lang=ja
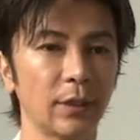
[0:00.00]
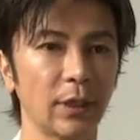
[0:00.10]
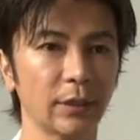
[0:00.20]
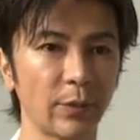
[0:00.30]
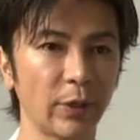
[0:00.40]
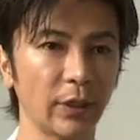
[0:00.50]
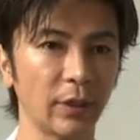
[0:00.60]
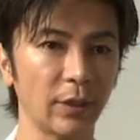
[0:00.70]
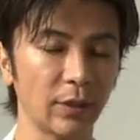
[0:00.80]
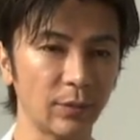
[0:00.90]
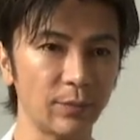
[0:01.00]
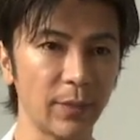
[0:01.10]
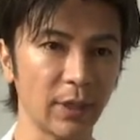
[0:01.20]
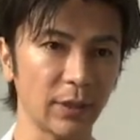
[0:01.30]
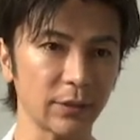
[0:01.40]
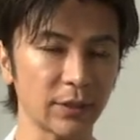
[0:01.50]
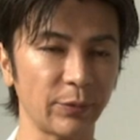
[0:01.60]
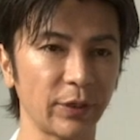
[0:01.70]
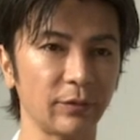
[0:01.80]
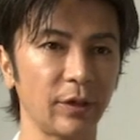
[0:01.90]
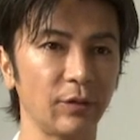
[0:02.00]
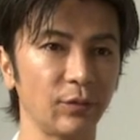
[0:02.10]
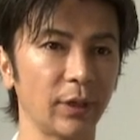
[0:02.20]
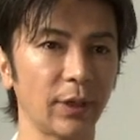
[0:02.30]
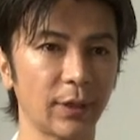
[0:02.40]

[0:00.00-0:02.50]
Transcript: 頭から目が覚めてくれるような